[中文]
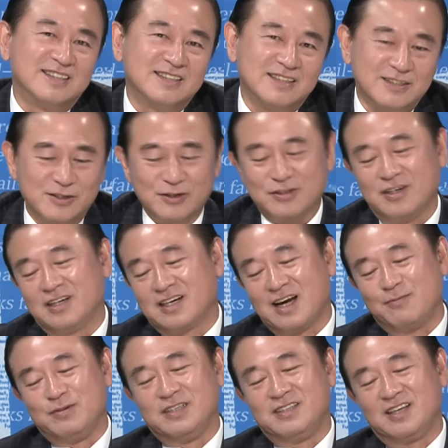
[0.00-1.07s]
那就是
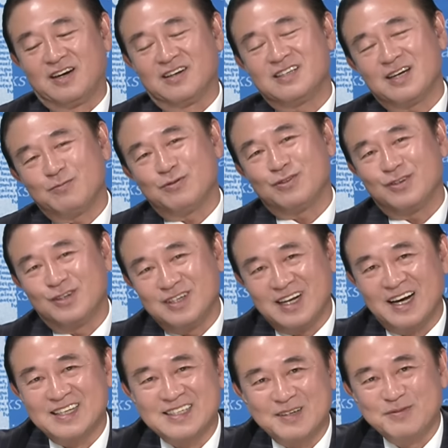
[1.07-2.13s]
看民调，差不多
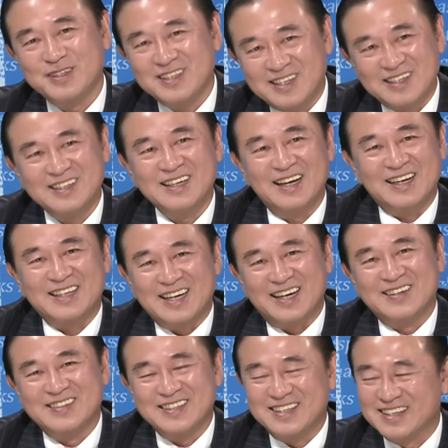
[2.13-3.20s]
啦，差不多啦，
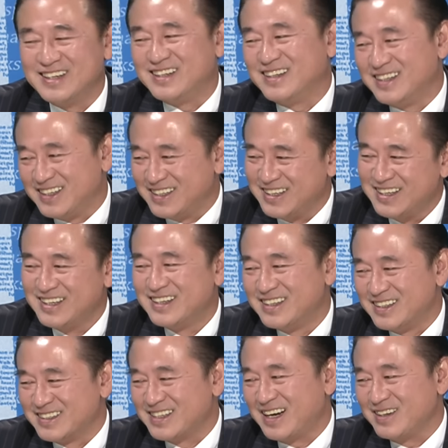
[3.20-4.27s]
差不多，
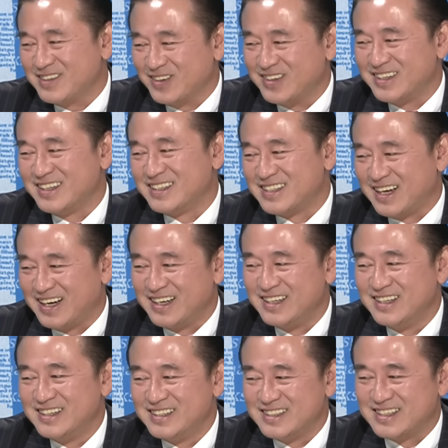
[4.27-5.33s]
哦，差多了，差
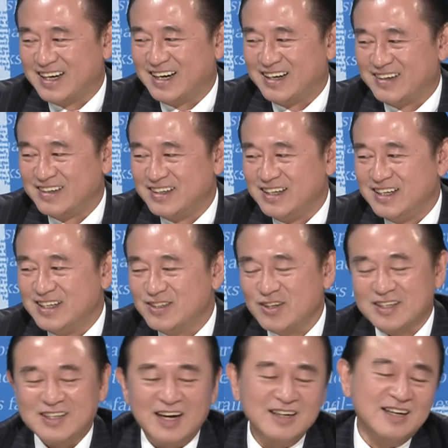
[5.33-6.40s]
差哦。所
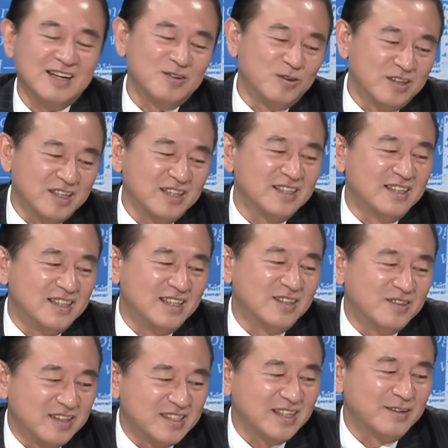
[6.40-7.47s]
以当然，我个人
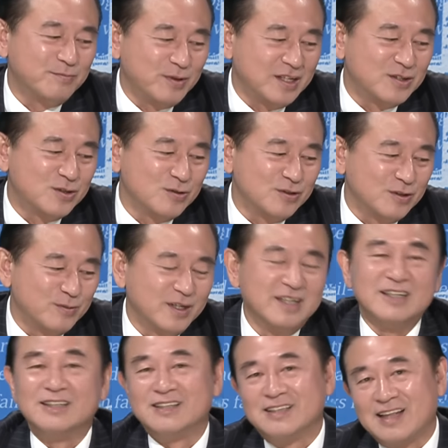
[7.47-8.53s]
认为这个变数就
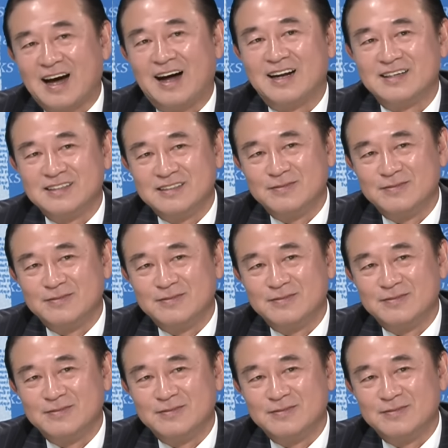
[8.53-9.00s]
变很大了。